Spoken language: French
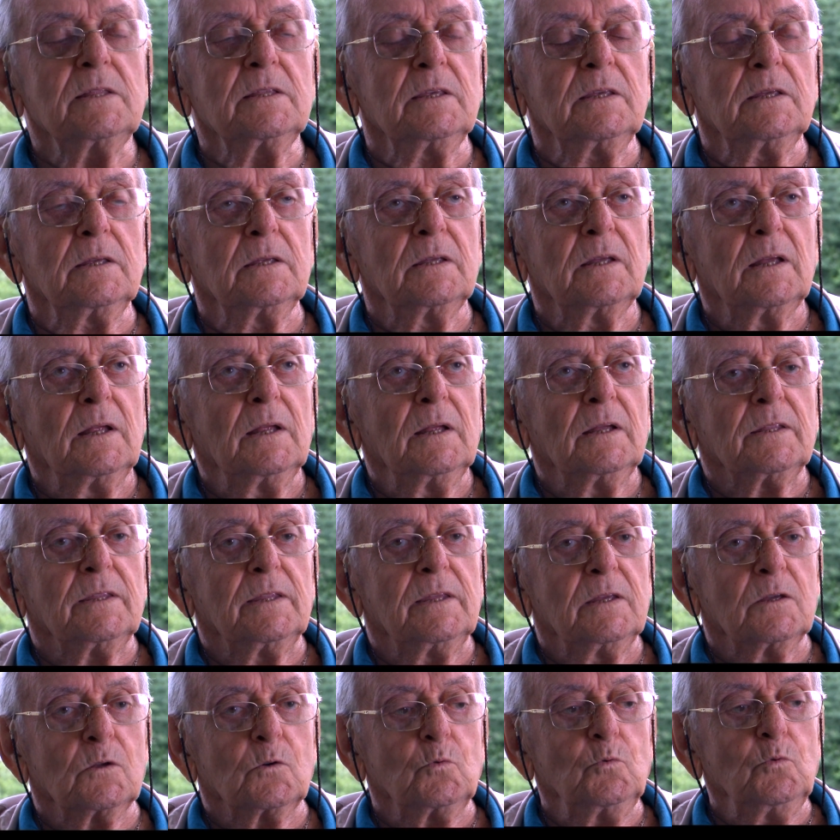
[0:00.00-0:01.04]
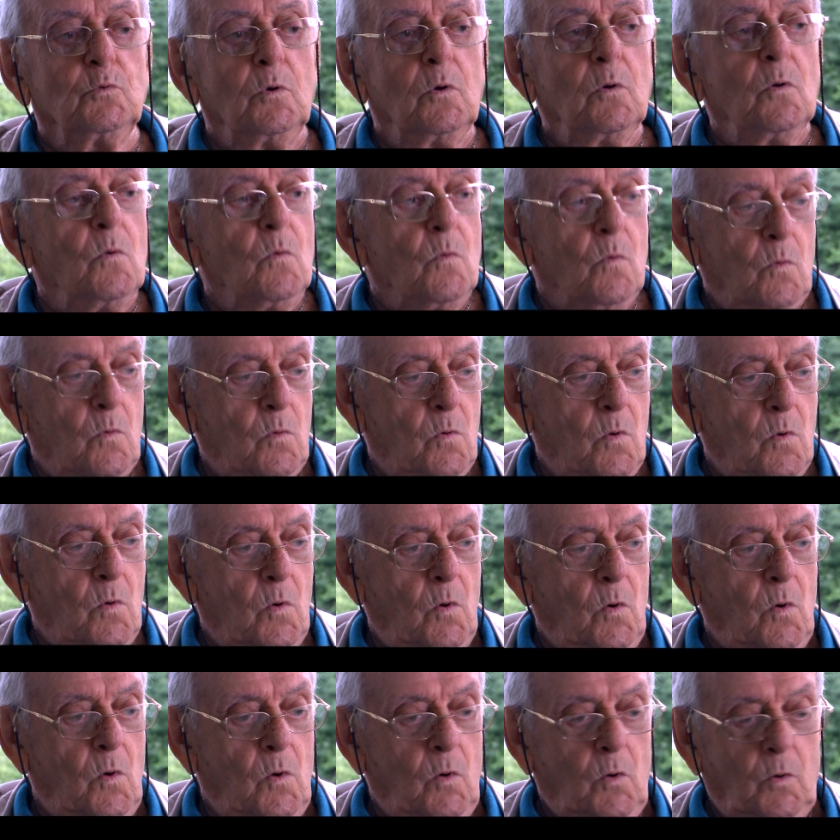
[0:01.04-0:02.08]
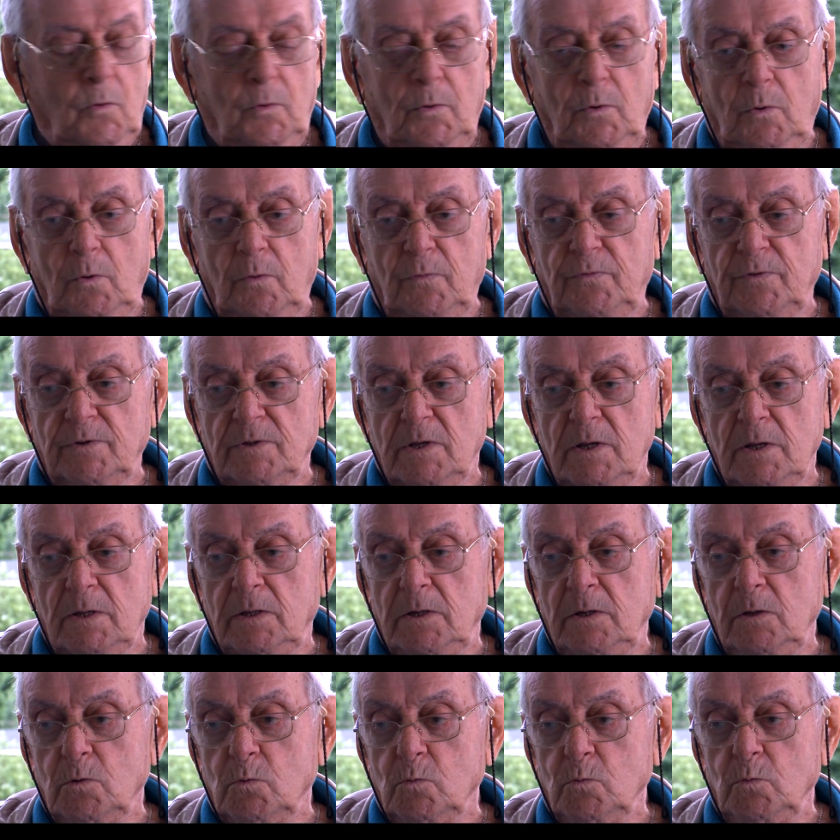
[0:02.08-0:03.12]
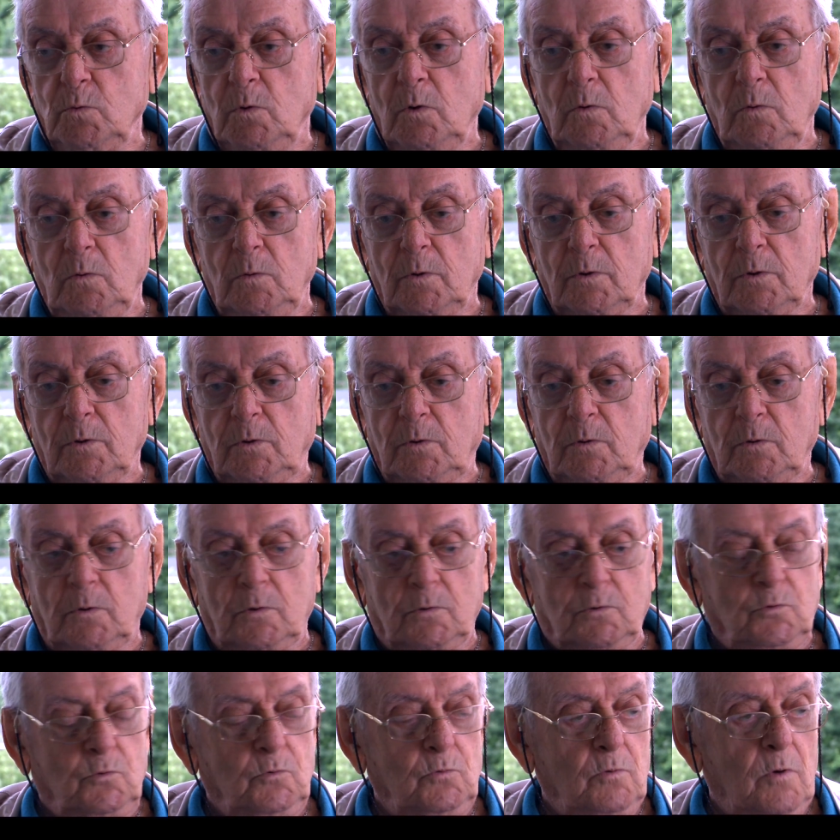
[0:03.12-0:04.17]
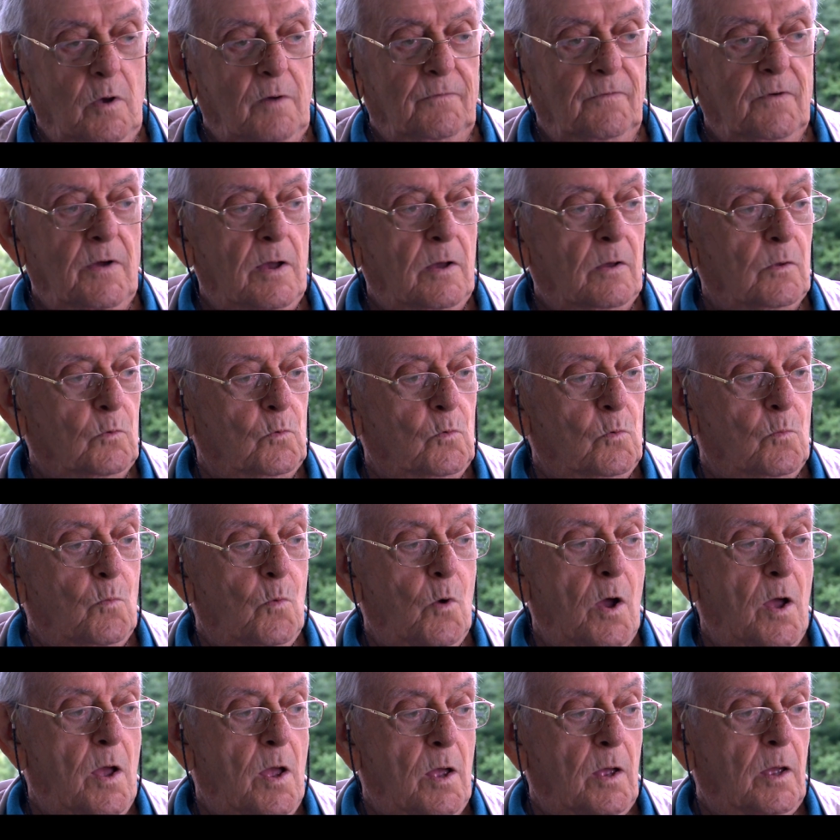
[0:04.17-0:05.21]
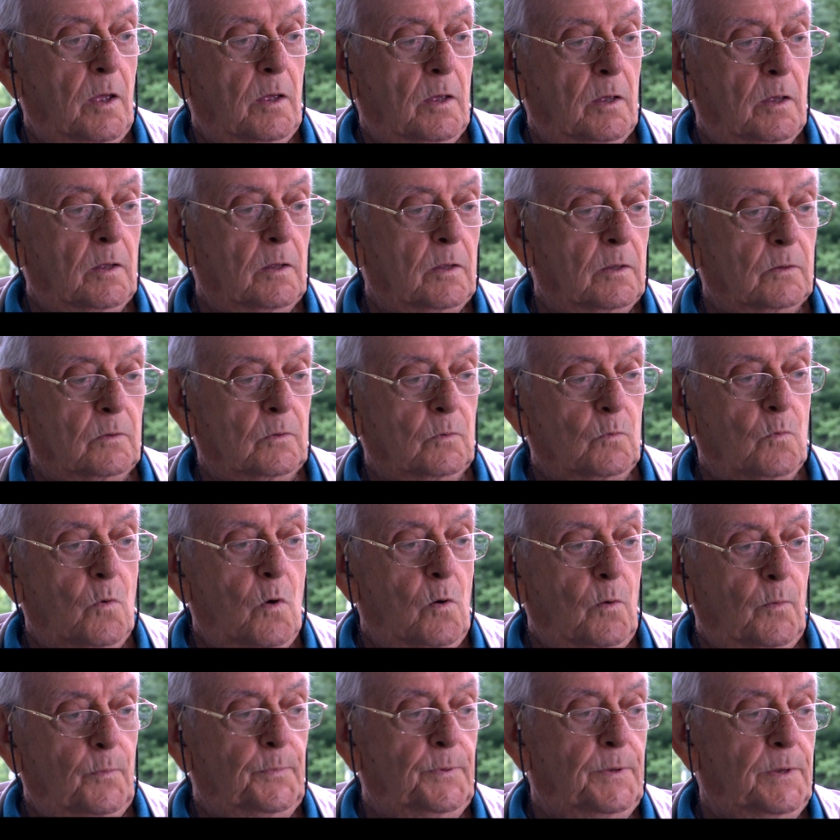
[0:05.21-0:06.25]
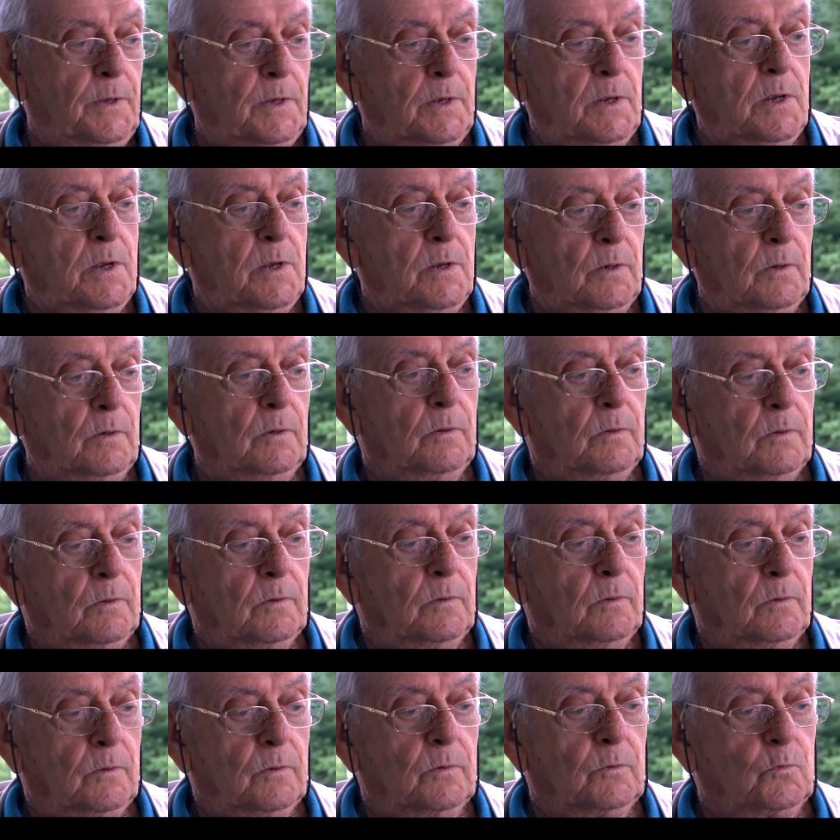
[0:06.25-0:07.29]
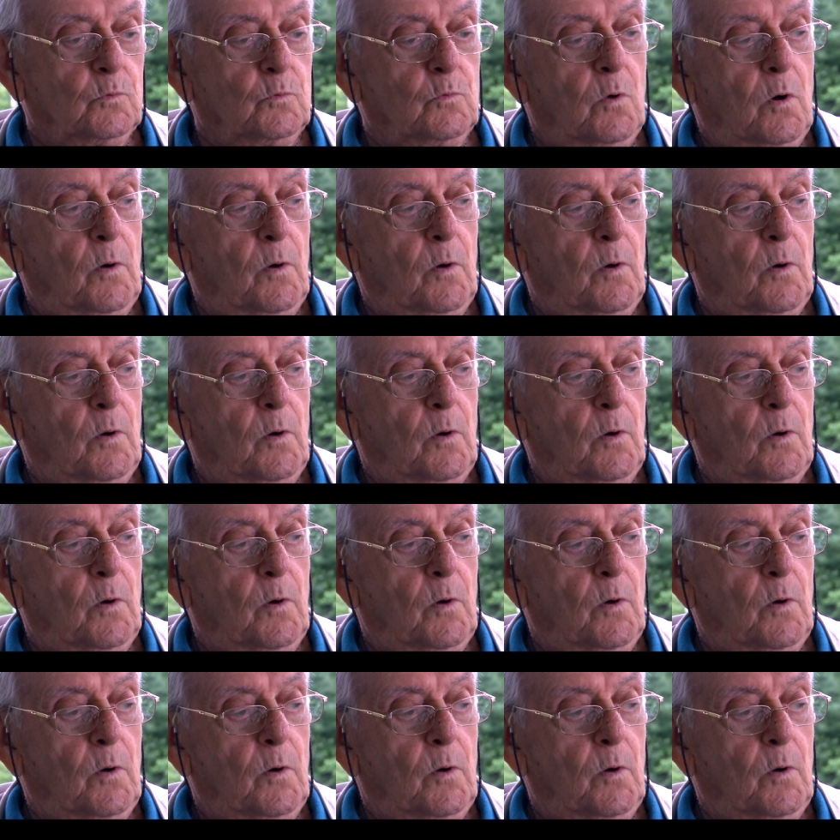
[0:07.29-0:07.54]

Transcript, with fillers: des, rouleaux. Euh, on faisait des rouleaux qui ont dû avoir au moins euh, trois pieds, euh,